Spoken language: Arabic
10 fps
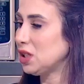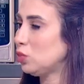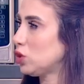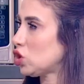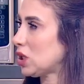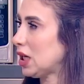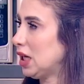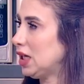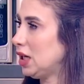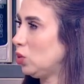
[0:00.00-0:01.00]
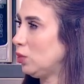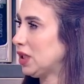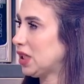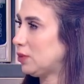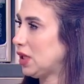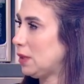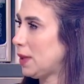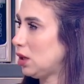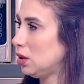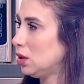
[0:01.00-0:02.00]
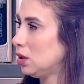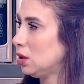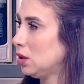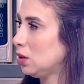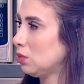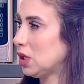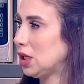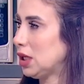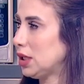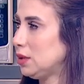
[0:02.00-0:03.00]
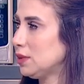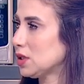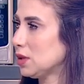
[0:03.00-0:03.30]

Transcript: وبتشتغل عليها وبعد كده بتقلبها اه ولا ايه بالظبط